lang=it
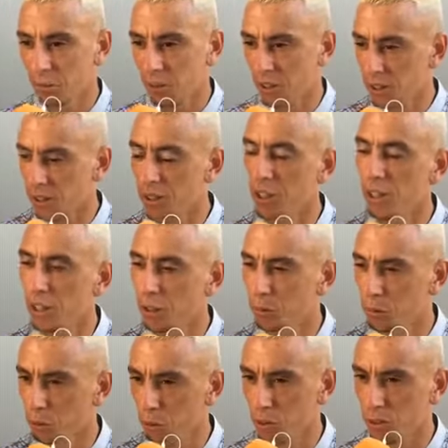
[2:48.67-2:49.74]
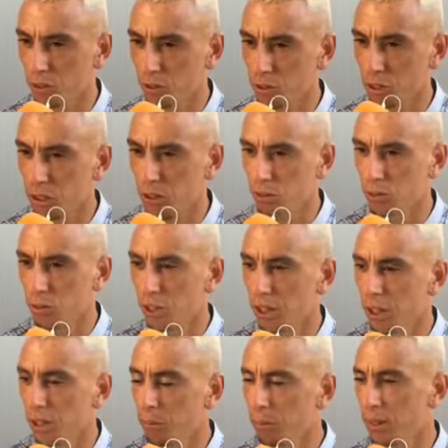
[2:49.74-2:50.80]
mettere minuti sulle, sulle
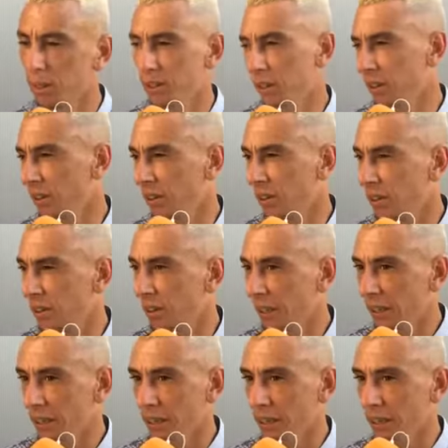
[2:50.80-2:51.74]
gambe e,